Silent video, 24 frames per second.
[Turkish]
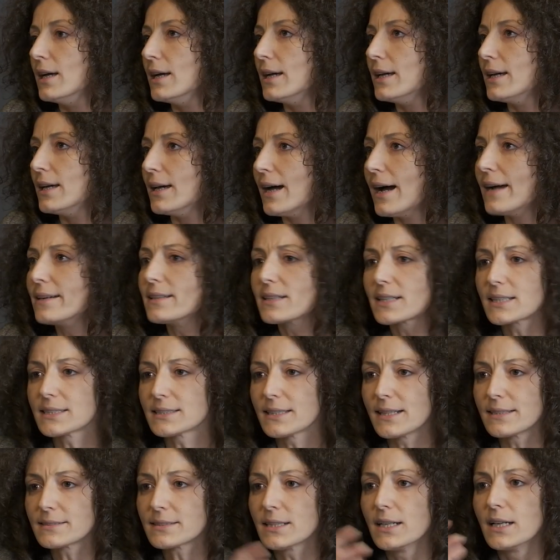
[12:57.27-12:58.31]
Ee, her ne
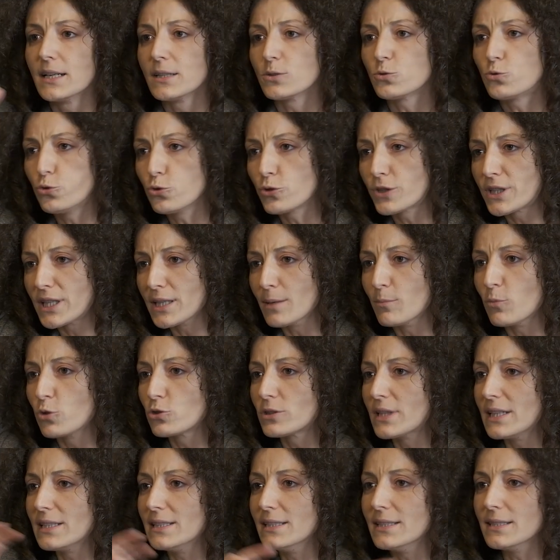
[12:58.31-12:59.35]
kadar Türkiye
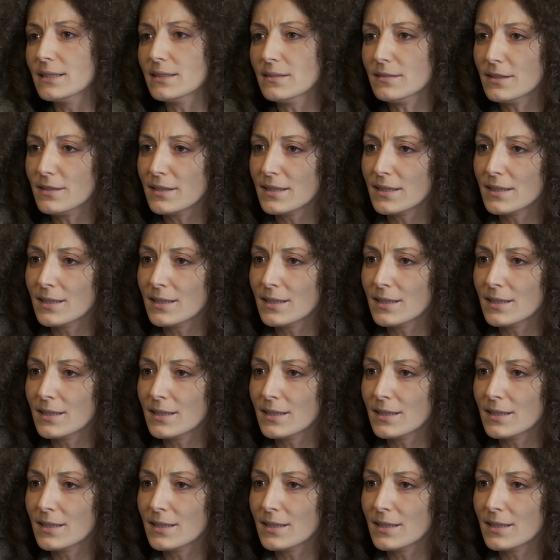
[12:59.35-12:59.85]
modeli e,